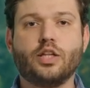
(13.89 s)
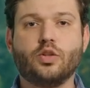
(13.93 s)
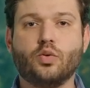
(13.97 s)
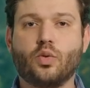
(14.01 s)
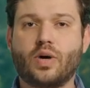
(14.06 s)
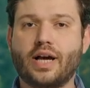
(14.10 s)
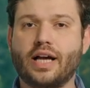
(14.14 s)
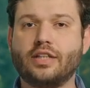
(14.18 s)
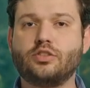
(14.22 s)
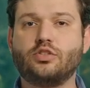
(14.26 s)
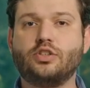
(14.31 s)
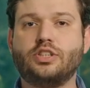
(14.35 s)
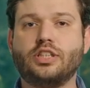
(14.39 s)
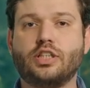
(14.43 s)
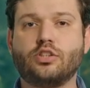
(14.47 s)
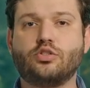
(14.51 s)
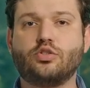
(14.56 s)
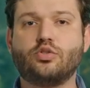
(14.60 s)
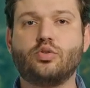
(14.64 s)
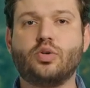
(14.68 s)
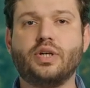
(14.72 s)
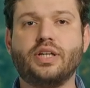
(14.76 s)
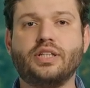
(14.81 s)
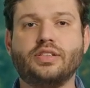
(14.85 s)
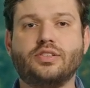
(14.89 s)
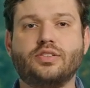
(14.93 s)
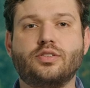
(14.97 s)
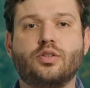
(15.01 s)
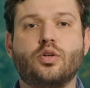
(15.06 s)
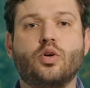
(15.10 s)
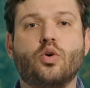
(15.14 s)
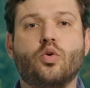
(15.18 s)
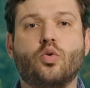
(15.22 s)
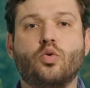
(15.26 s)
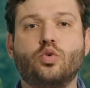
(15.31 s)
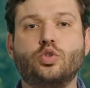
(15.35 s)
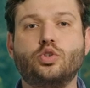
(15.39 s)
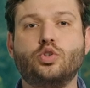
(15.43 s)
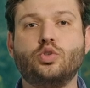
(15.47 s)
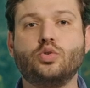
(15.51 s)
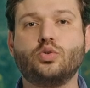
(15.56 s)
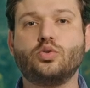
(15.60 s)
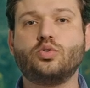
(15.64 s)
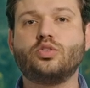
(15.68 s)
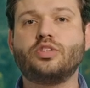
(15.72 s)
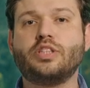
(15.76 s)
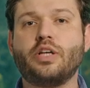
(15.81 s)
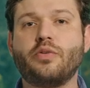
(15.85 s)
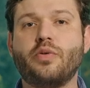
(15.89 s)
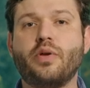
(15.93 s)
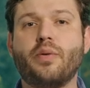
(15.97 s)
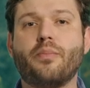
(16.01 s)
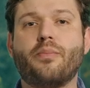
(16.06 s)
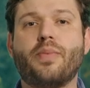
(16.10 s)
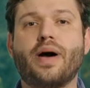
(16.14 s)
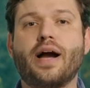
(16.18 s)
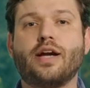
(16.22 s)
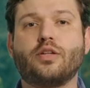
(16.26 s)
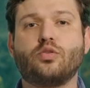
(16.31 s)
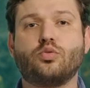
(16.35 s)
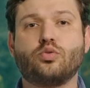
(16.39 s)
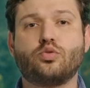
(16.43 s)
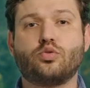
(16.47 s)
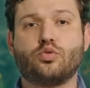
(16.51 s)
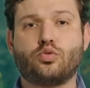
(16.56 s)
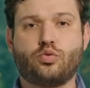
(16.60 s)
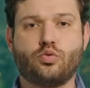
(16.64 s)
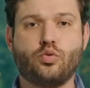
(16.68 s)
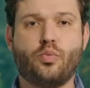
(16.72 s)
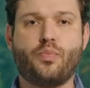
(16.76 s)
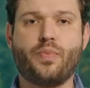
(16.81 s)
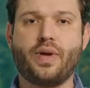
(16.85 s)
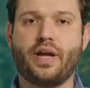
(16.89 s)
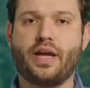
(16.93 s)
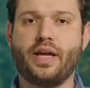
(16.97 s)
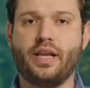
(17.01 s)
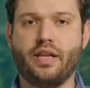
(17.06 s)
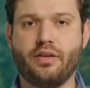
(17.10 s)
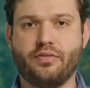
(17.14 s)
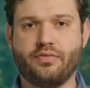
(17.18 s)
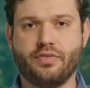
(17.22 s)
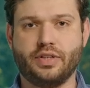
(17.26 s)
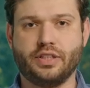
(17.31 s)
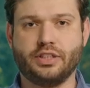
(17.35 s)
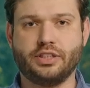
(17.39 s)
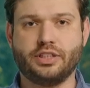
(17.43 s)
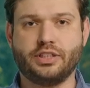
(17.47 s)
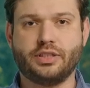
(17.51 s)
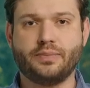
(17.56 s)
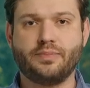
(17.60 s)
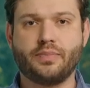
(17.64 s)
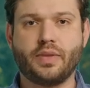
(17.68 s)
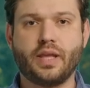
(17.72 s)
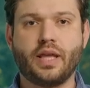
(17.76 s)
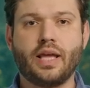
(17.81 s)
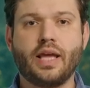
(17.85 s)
No caso de ações, os juros têm um impacto super relevante.